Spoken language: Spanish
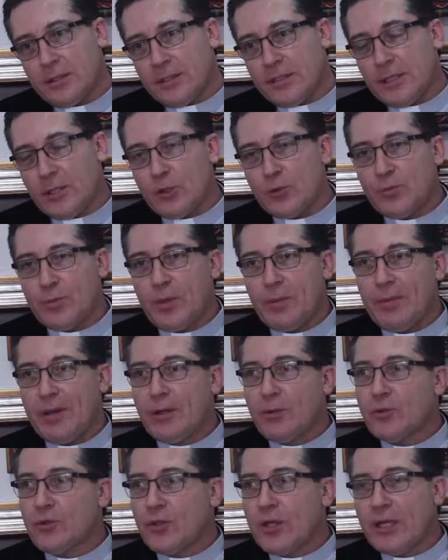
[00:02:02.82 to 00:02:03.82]
Desde los
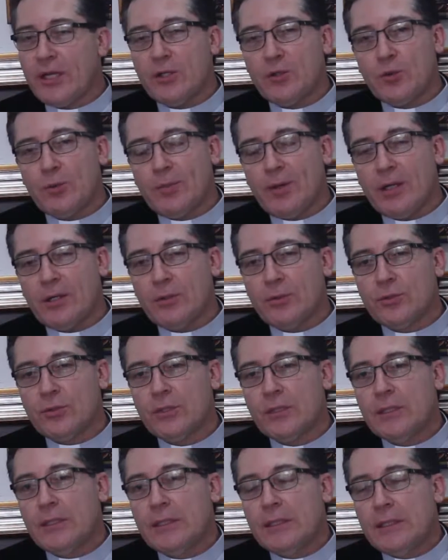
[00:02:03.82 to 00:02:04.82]
primeros seres
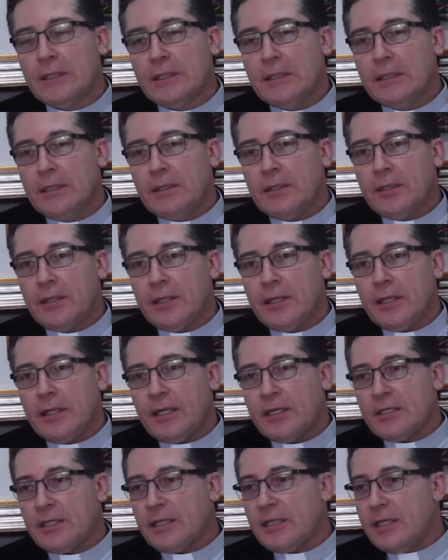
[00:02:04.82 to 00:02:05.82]
humanos eh,
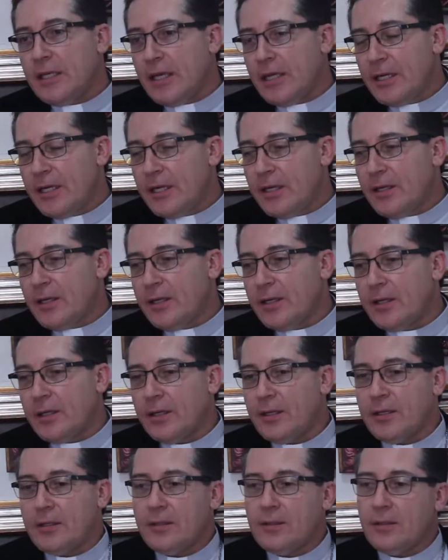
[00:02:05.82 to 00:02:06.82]
que se tiene
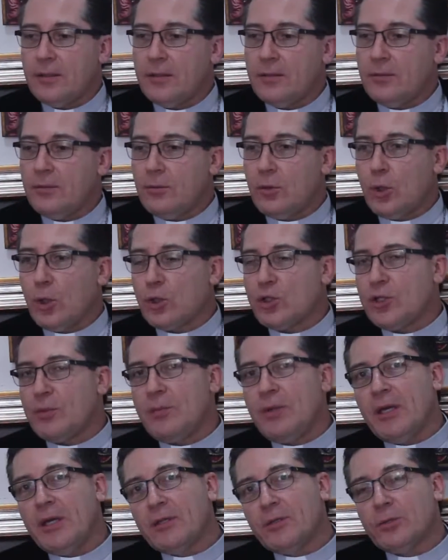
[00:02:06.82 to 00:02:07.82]
eh,
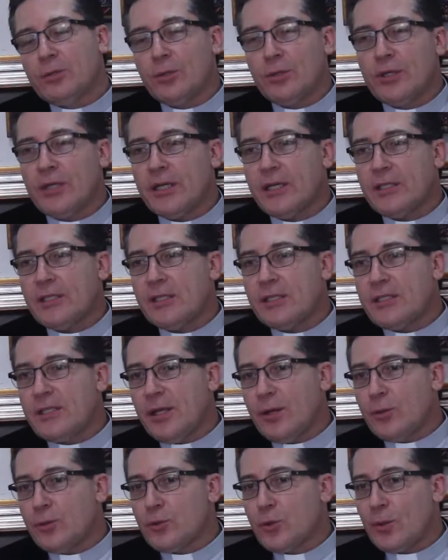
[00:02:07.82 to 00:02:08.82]
conocimiento que
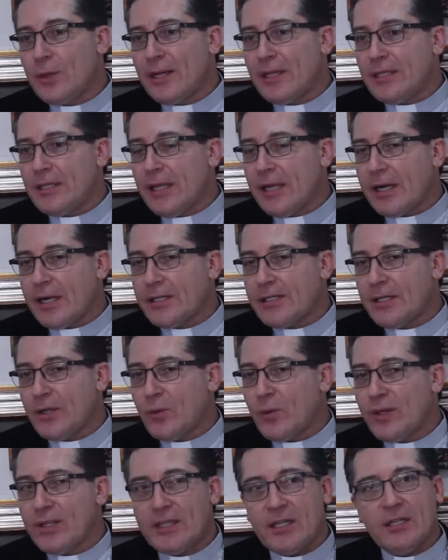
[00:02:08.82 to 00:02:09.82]
existieron sobre la Tierra, se
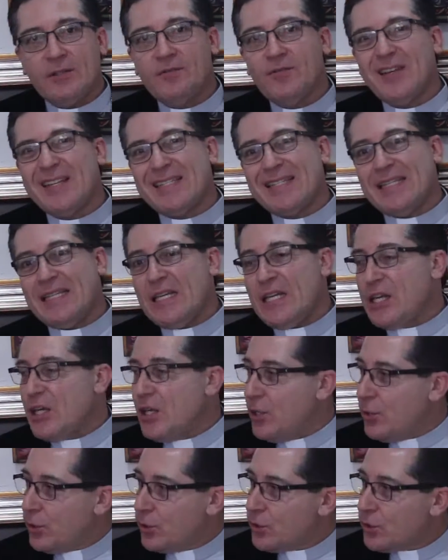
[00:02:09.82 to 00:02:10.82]
encuentran
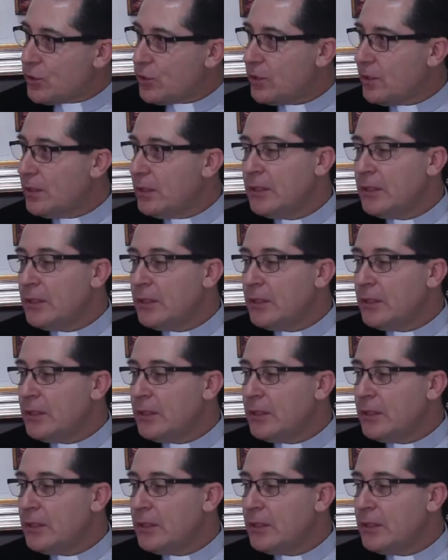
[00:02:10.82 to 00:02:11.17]
vestigios